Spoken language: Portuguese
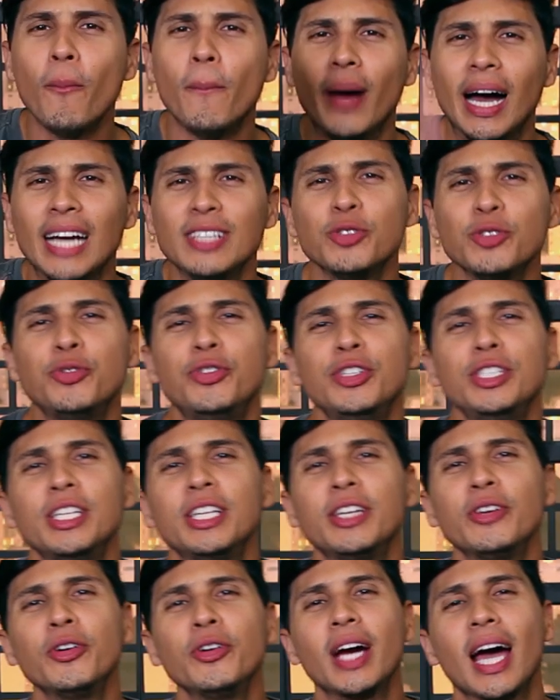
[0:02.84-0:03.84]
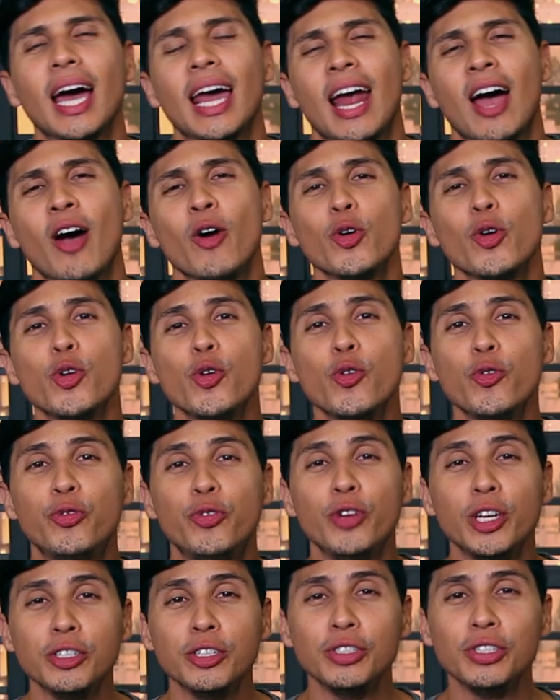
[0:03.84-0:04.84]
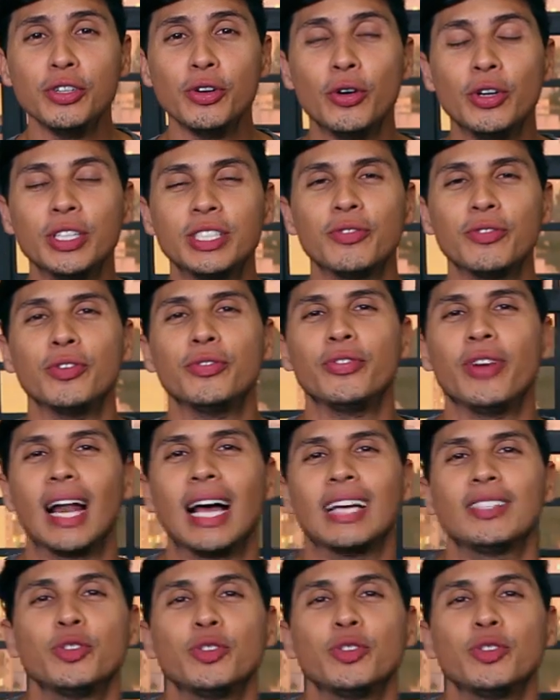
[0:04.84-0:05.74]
mais um vídeo aqui no canal e o vídeo de hoje eu vou falar